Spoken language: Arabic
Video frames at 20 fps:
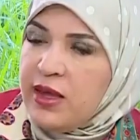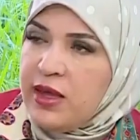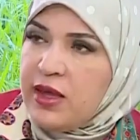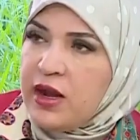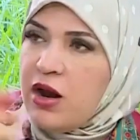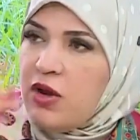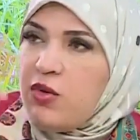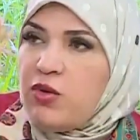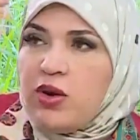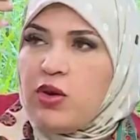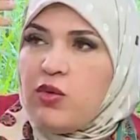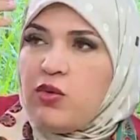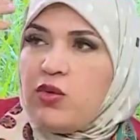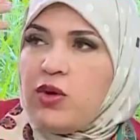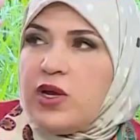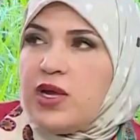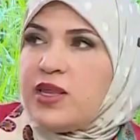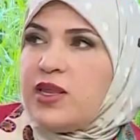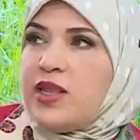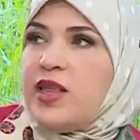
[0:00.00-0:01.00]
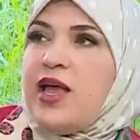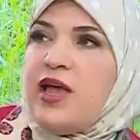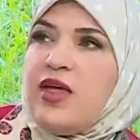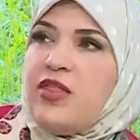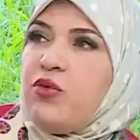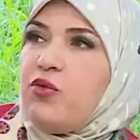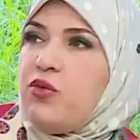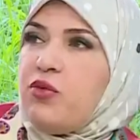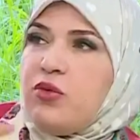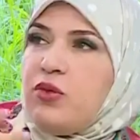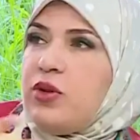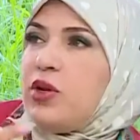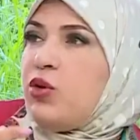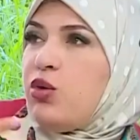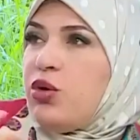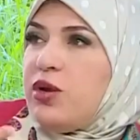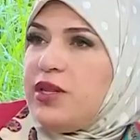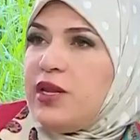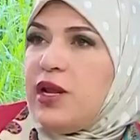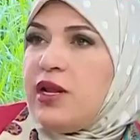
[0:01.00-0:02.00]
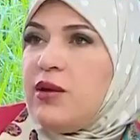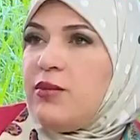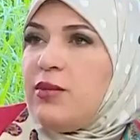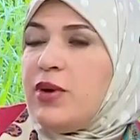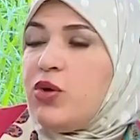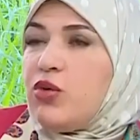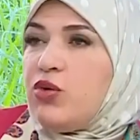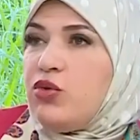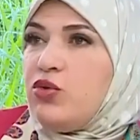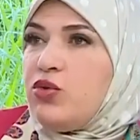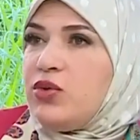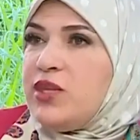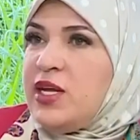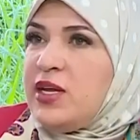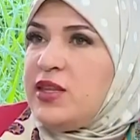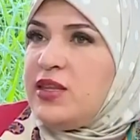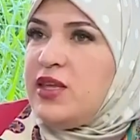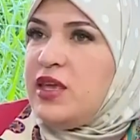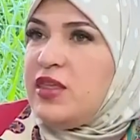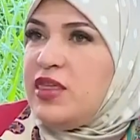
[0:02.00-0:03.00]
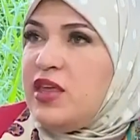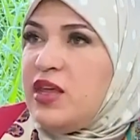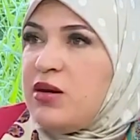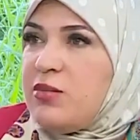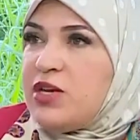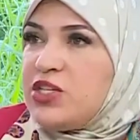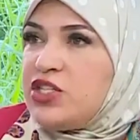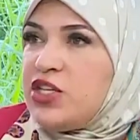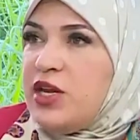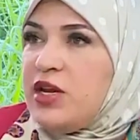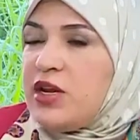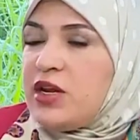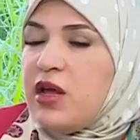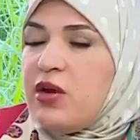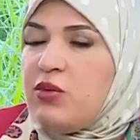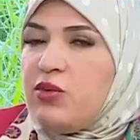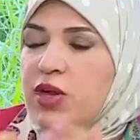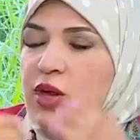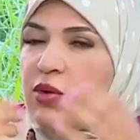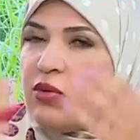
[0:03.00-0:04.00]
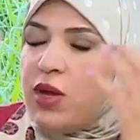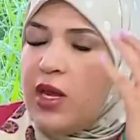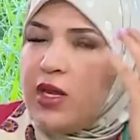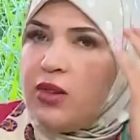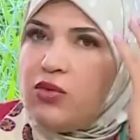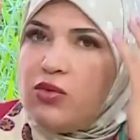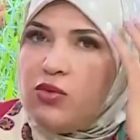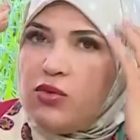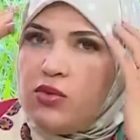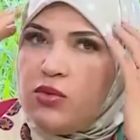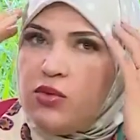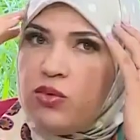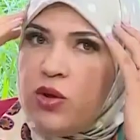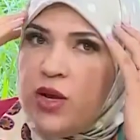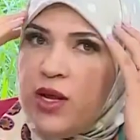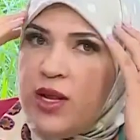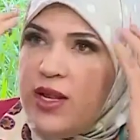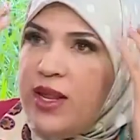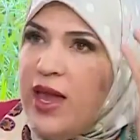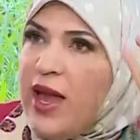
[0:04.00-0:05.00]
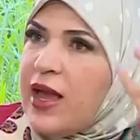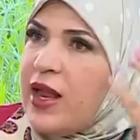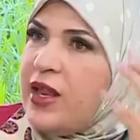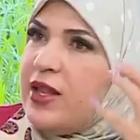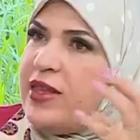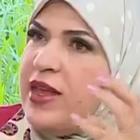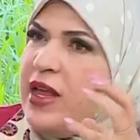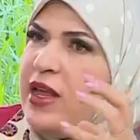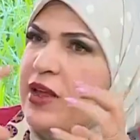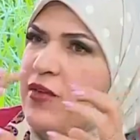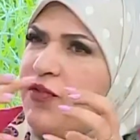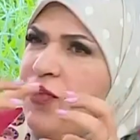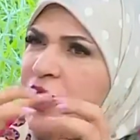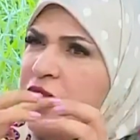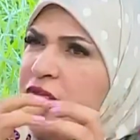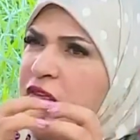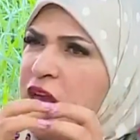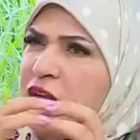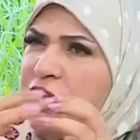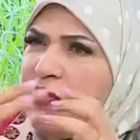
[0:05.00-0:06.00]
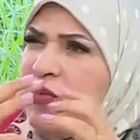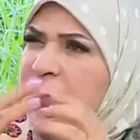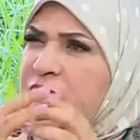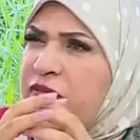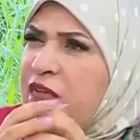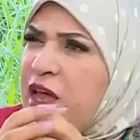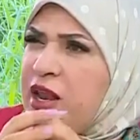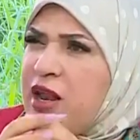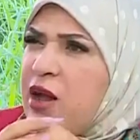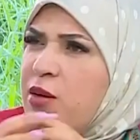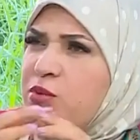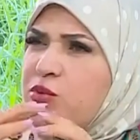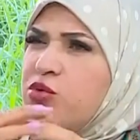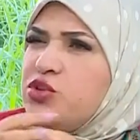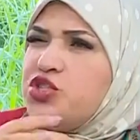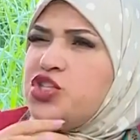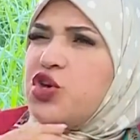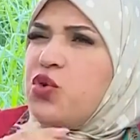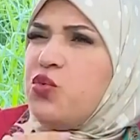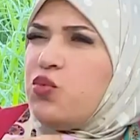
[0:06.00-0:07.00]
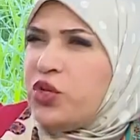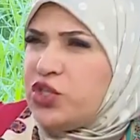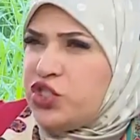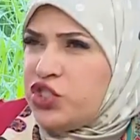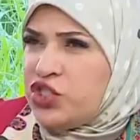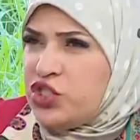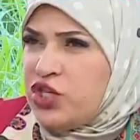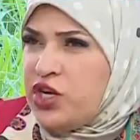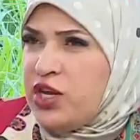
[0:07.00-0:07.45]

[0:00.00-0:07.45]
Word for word: راهو لو تلاحظوا كلنا لما نكونوا تحت تاثير مشاعر قويه وكانه العقل تاعك فيه ضغط فيه ظلام مشوش